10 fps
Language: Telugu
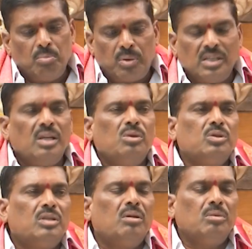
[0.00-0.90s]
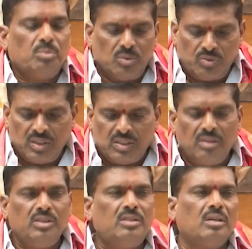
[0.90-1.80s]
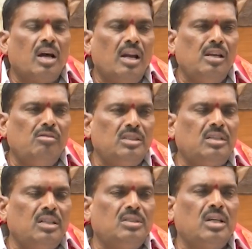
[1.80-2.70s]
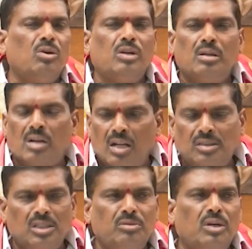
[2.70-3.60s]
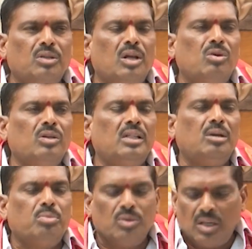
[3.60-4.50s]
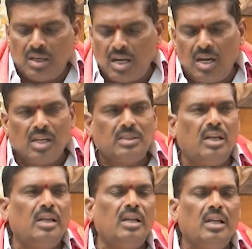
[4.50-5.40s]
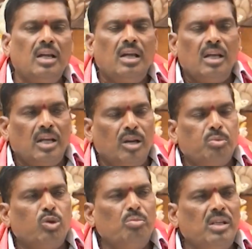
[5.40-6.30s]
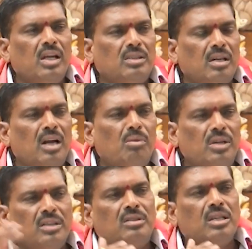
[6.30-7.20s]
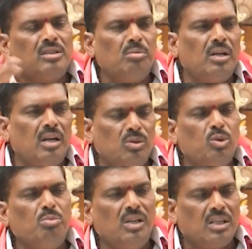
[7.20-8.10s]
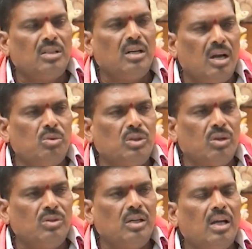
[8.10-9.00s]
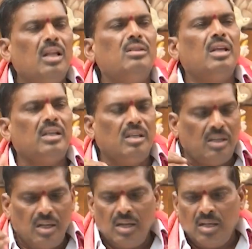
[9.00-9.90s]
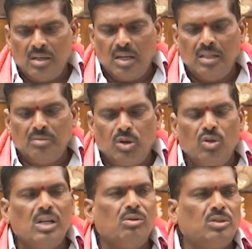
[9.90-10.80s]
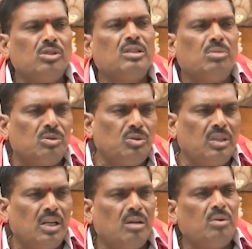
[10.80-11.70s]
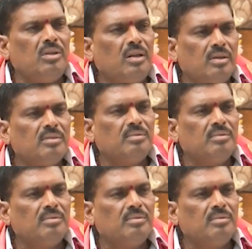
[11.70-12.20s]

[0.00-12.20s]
ప్రజలు కాలనీలు విస్తరిస్తూ ఉన్నాయి కాన్స్టిట్యూన్సీ పెరుగుతూ ఉన్నది రేపు పొద్దుగల నాలుగు లక్షలని రేపు తొమ్మిది లక్షలు కాబో నెక్స్ట్ అసెంబ్లీ కల్లా తొమ్మిది లక్షలు కాబోతా ఉంది అది అందరికీ అన్ని మౌలిక వసతులు సమకూర్చాలిగా బ్రదర్